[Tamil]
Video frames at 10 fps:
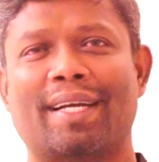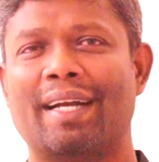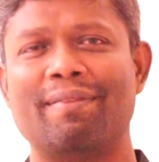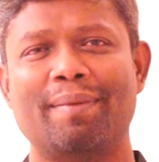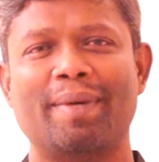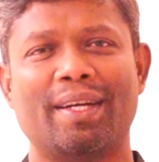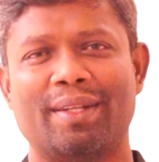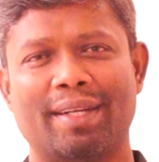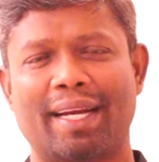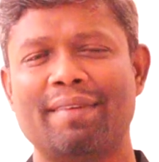கன்ஃபார்ம்
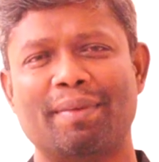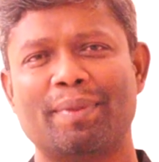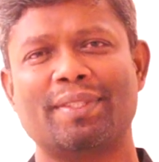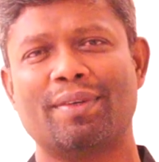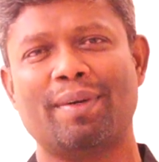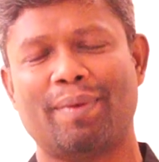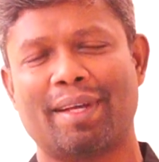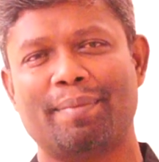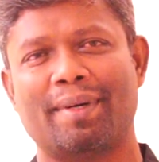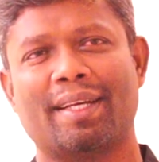ஆகிட்டது நைன்டி ஃபைவ் பர்சன்ட் இவங்க
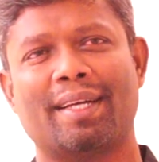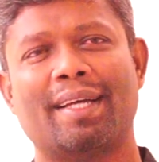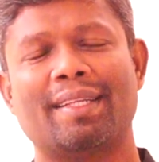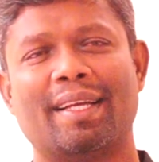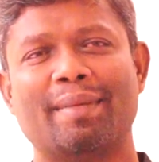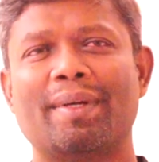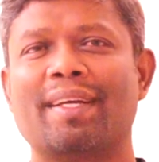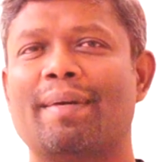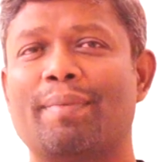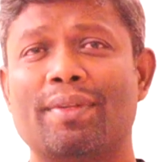பிழைக்க மாட்டாங்க அது அதே மாதிரி
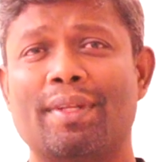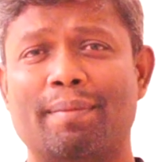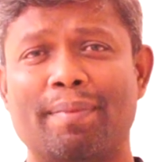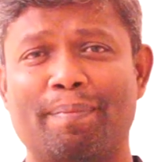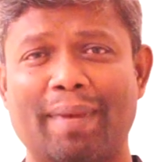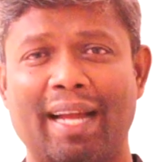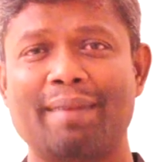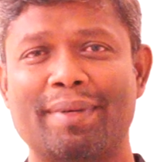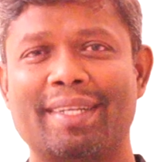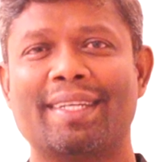எங்கள் அப்பா வந்து ரொம்ப
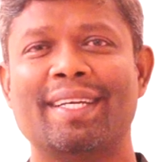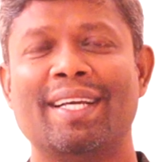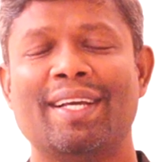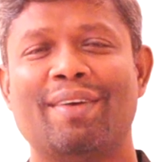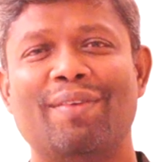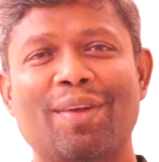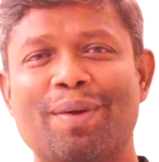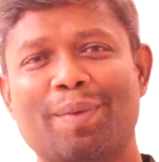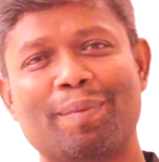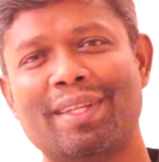பிளான் பண்ணி
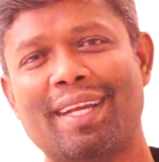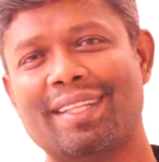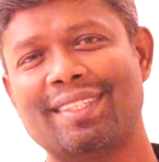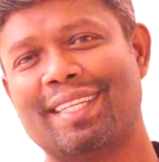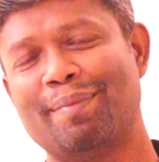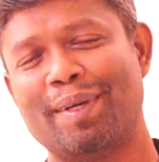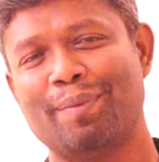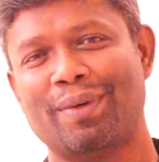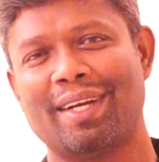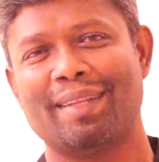வெளியூருக்கு போகும்போது எல்லாத்தையும் செட்
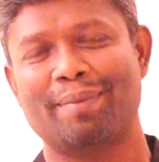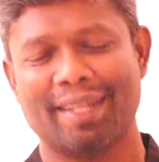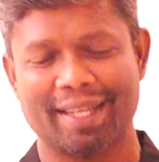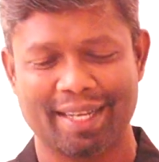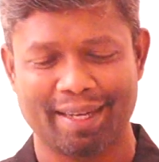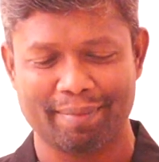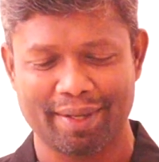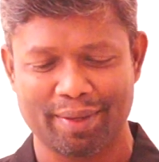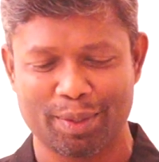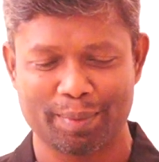பண்ணிட்டு போவாங்களா அந்த மாதிரி எங்கள்
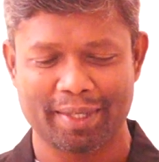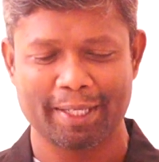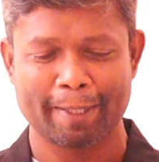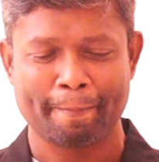அம்மாவை கூப்பிட்டு